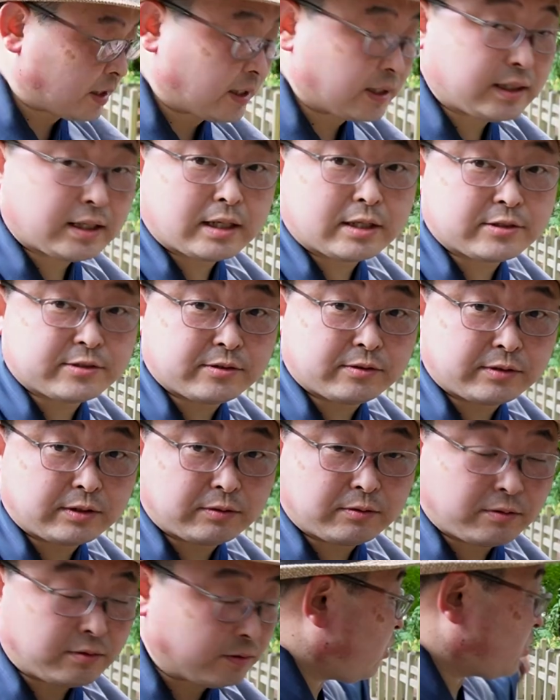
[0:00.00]
武田勝頼
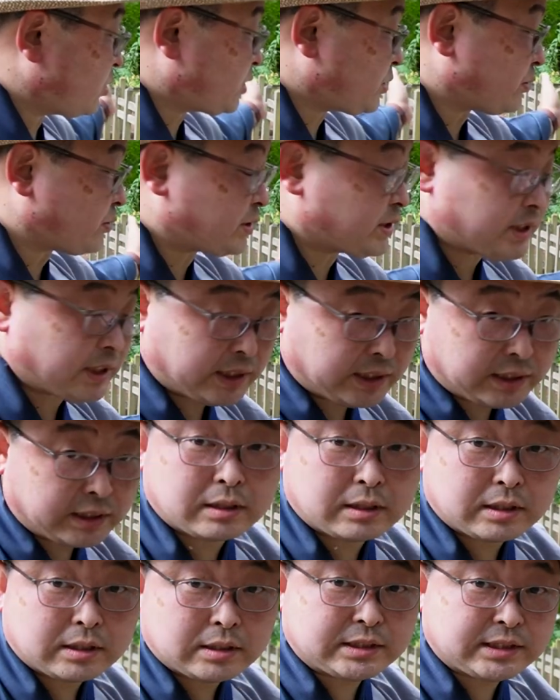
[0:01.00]
と北条夫人
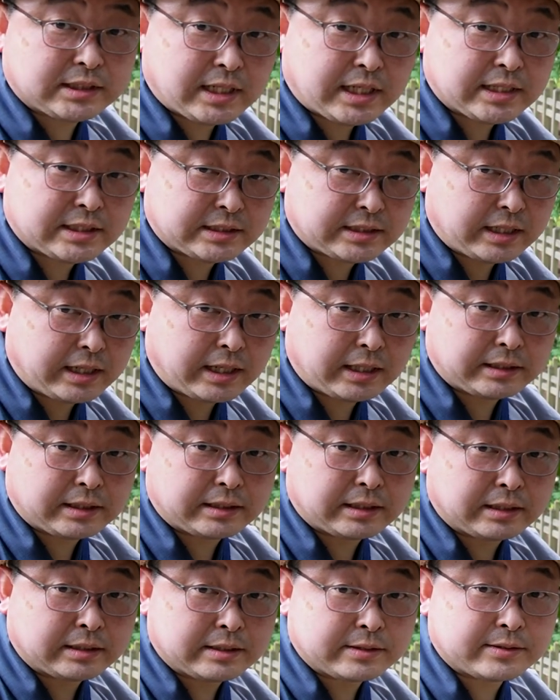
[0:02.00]
自害して果
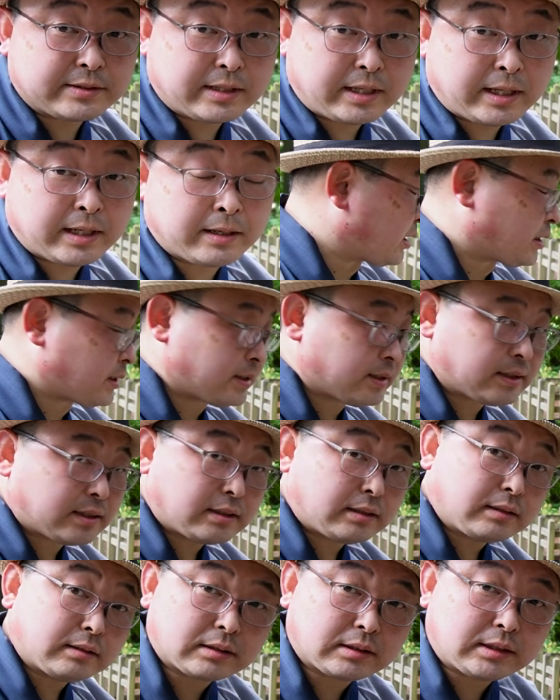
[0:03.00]
てたんですね
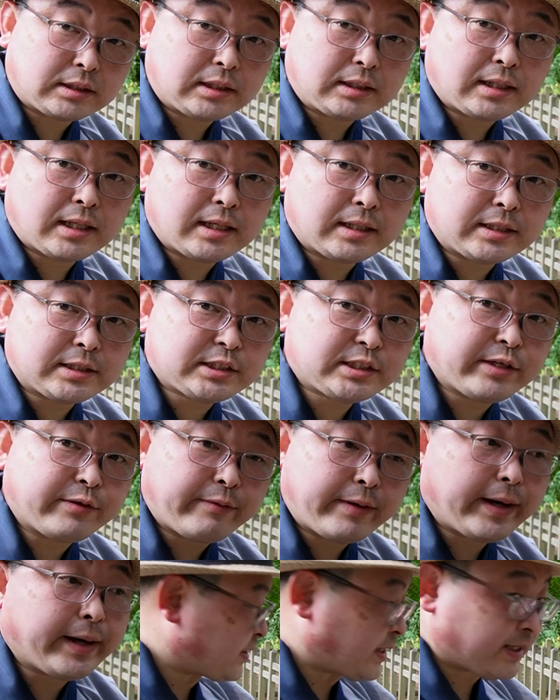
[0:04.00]
聞いた話で
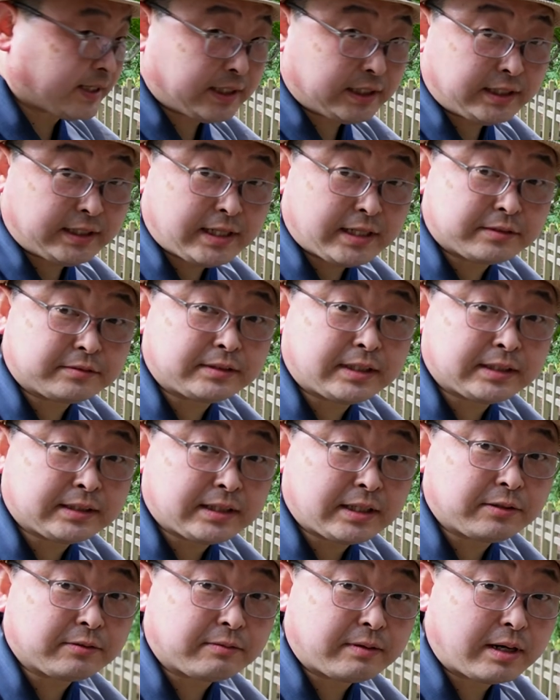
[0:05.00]
は先に亡くなっ
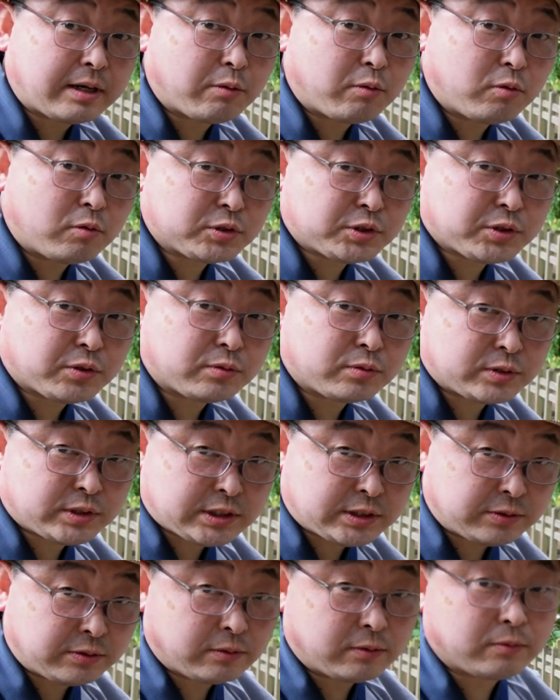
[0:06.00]
たのは北条夫
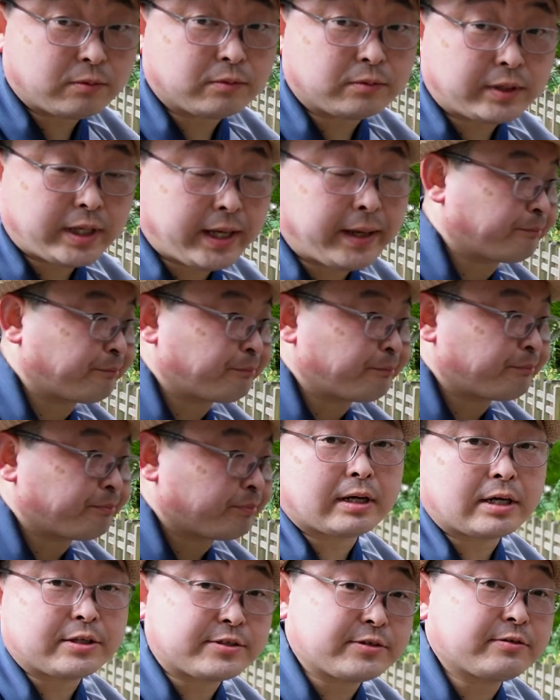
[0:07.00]
人の方で
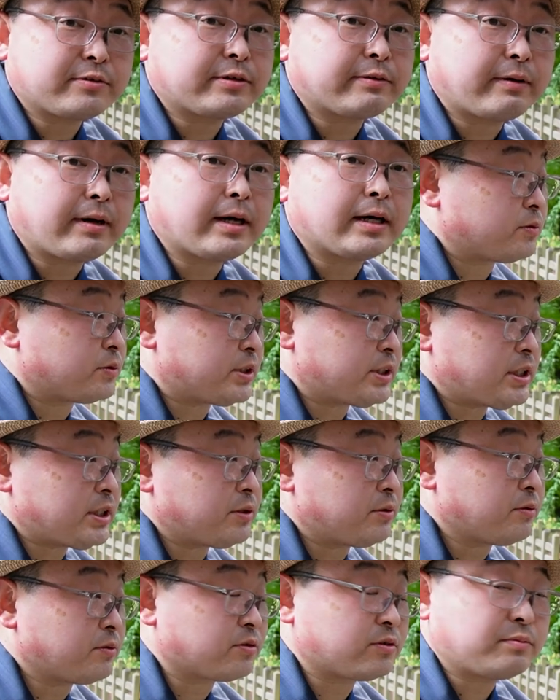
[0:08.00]
勝頼は夫
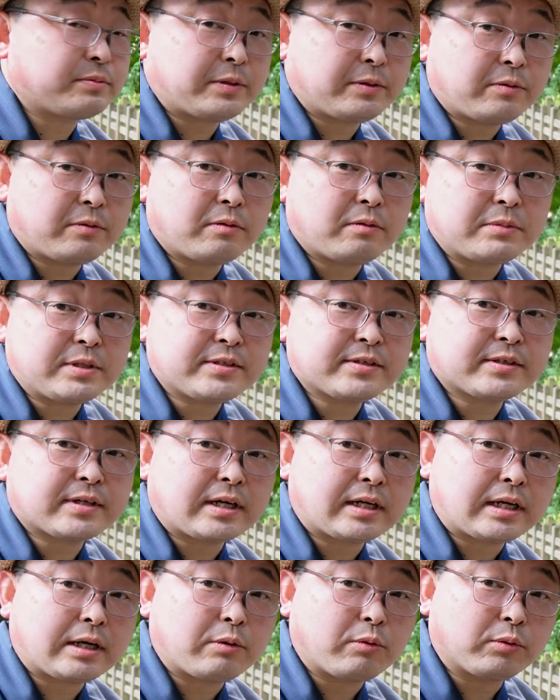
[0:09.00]
人の首を自
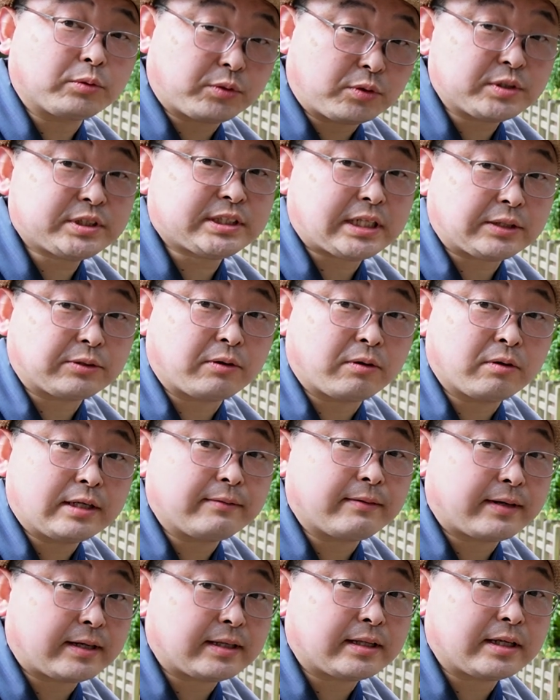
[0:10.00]
ら落としたと
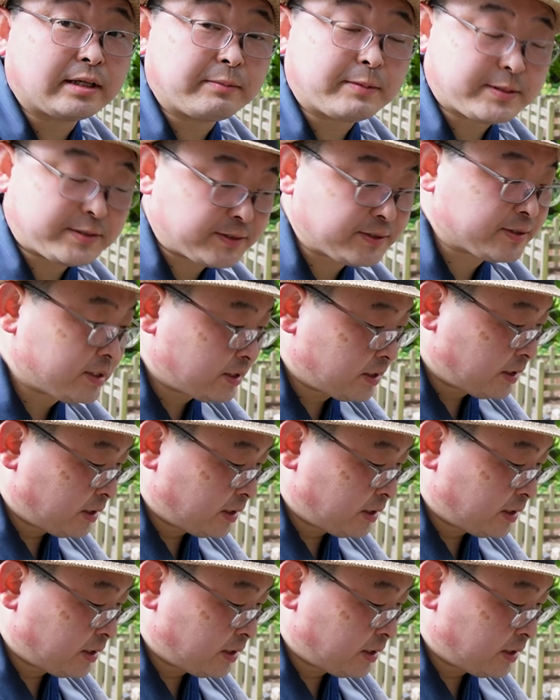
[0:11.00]
言われています